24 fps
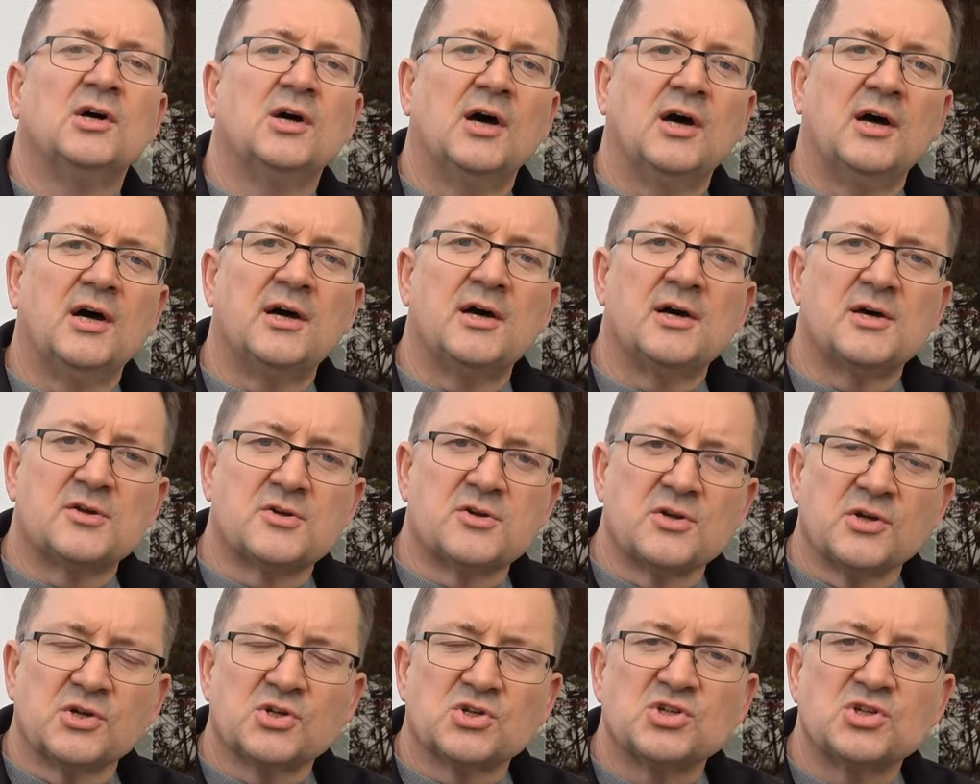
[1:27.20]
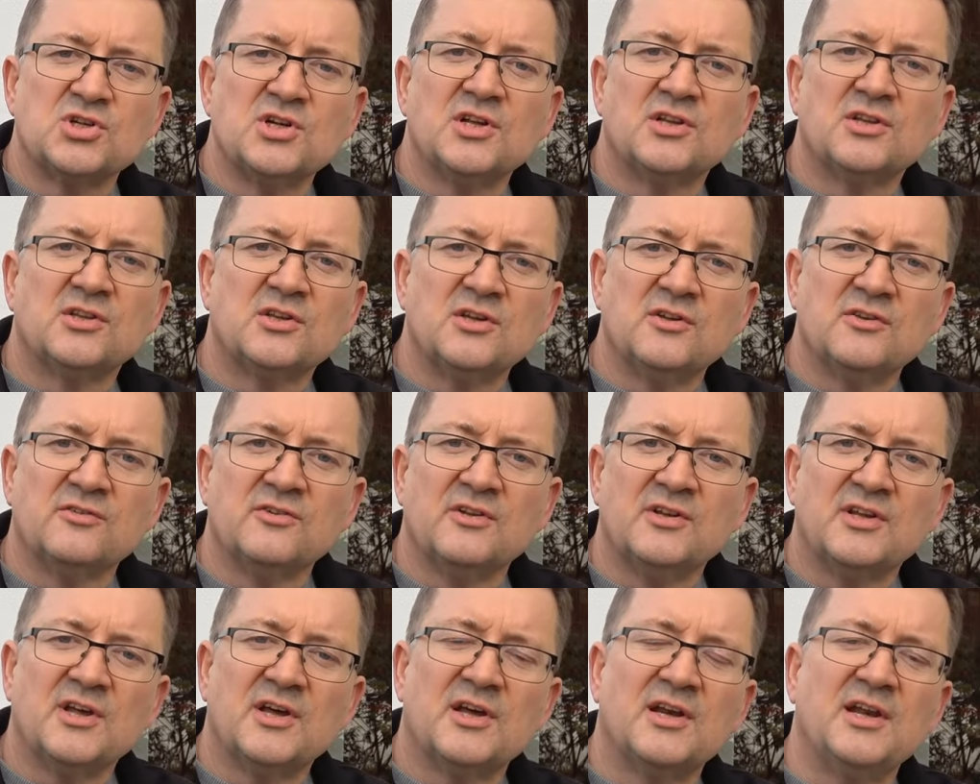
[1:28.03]
äh, Rückschnitt ist
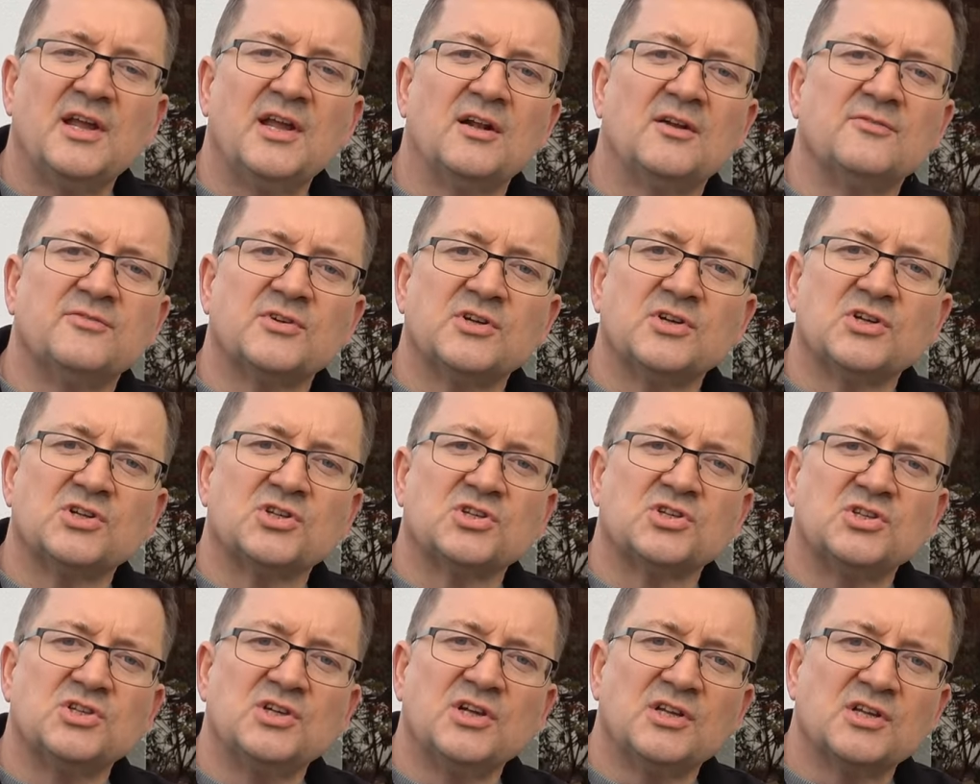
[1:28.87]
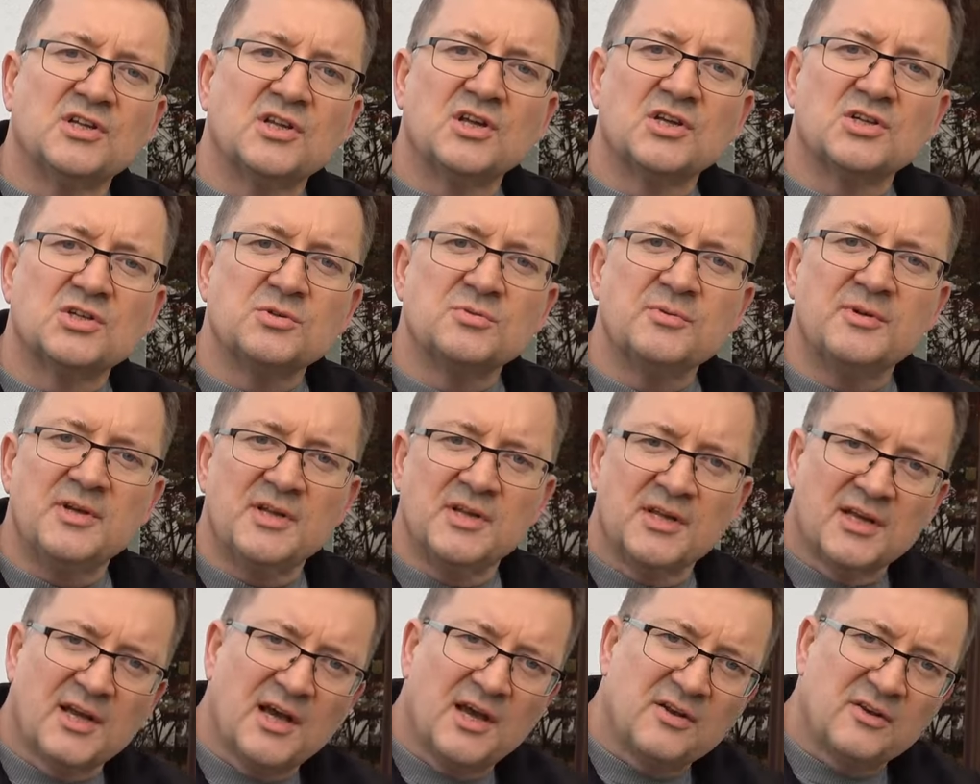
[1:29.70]
in der Regel von der
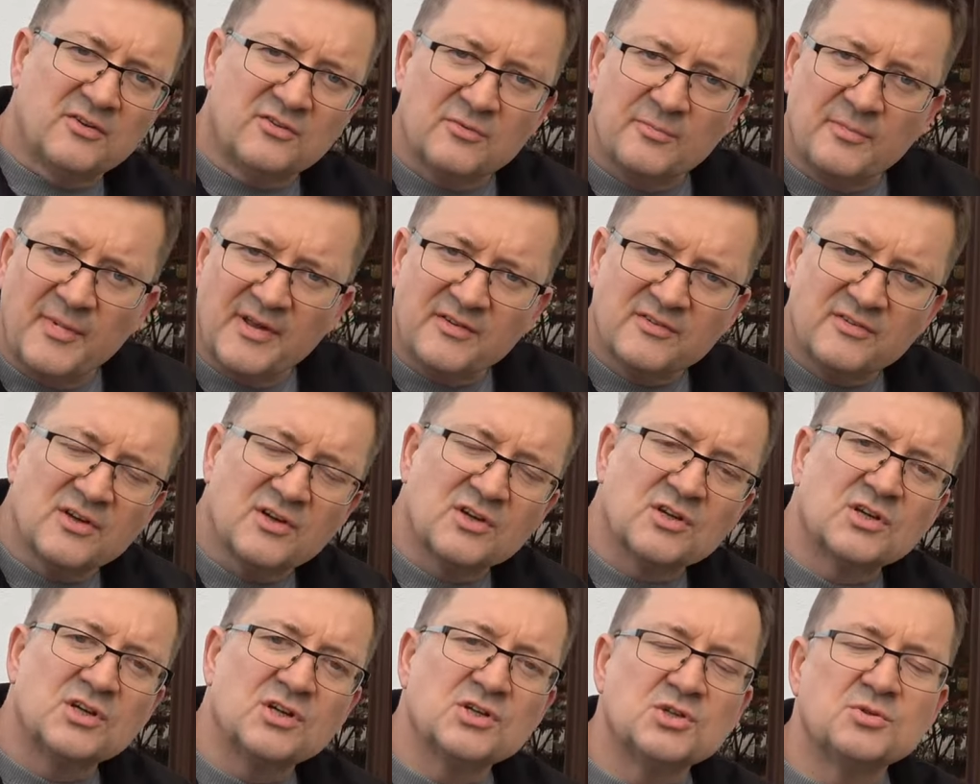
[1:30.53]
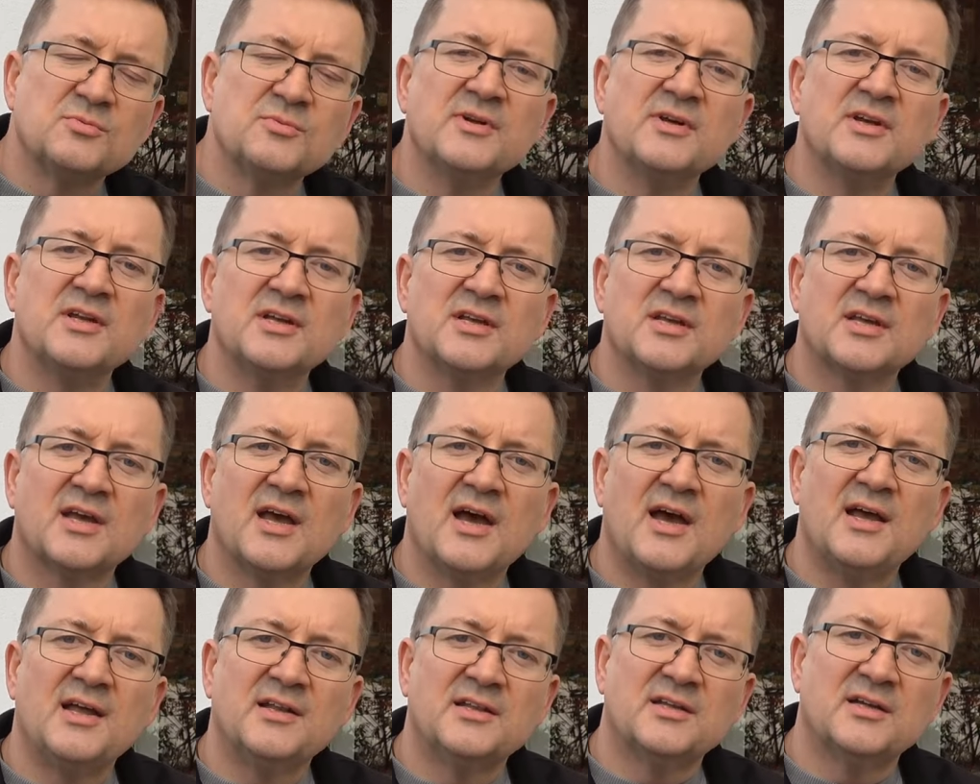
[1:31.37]
Schnittgeschwindigkeit, also
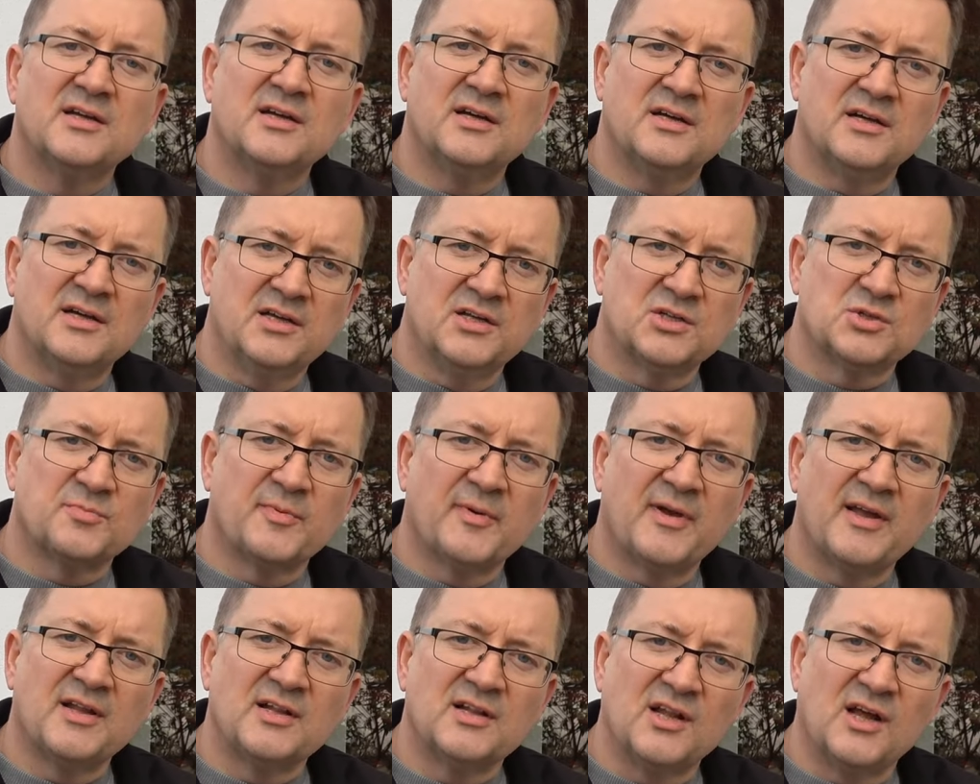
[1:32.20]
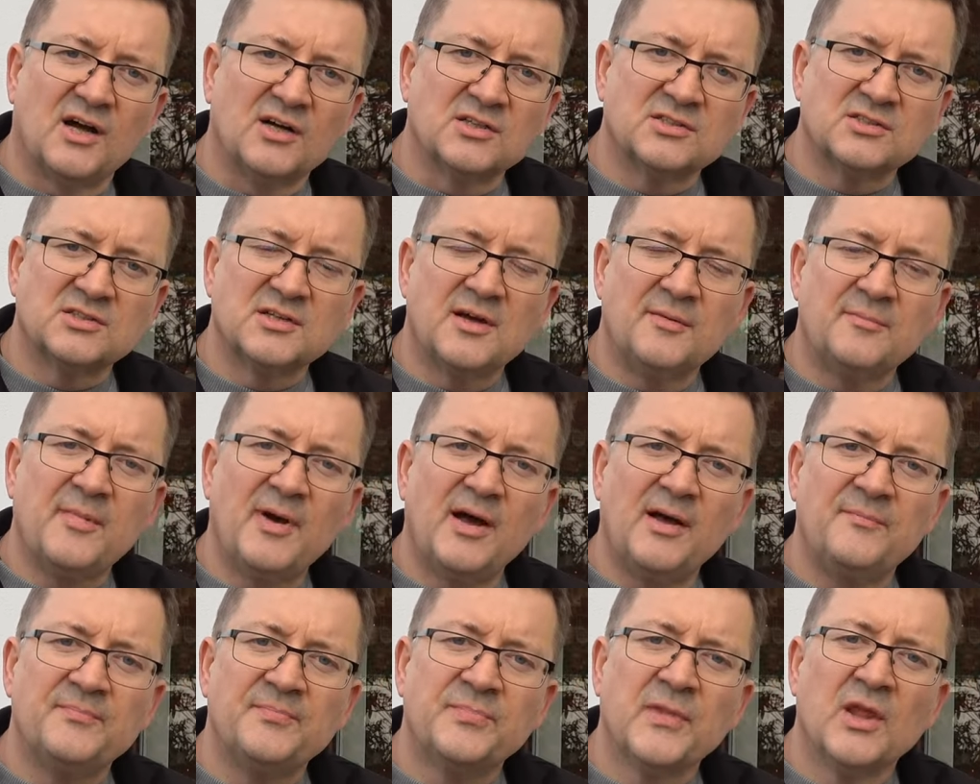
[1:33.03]
Messergeschwindigkeit, äh, entsprechend
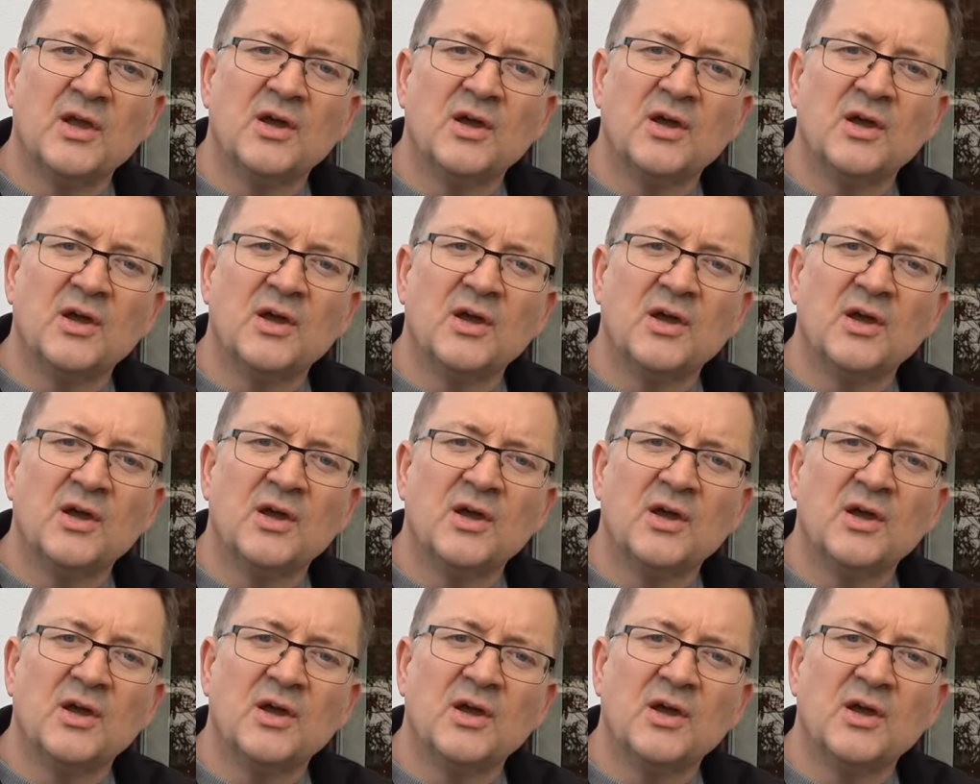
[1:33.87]
langsamer,